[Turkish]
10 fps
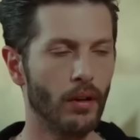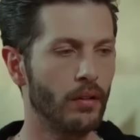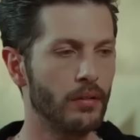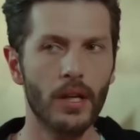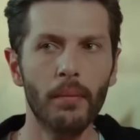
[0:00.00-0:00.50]

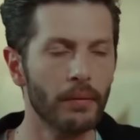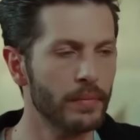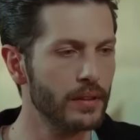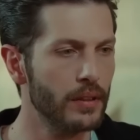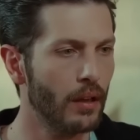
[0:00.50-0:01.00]
Aa, niye
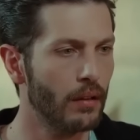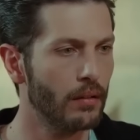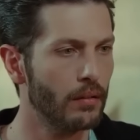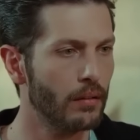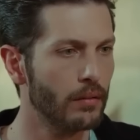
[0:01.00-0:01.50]
bakmasın ya?
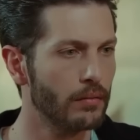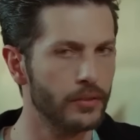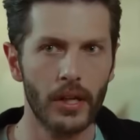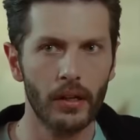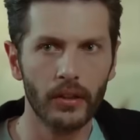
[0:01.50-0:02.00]

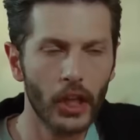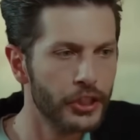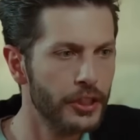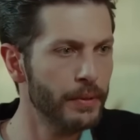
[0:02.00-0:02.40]
Zehra taş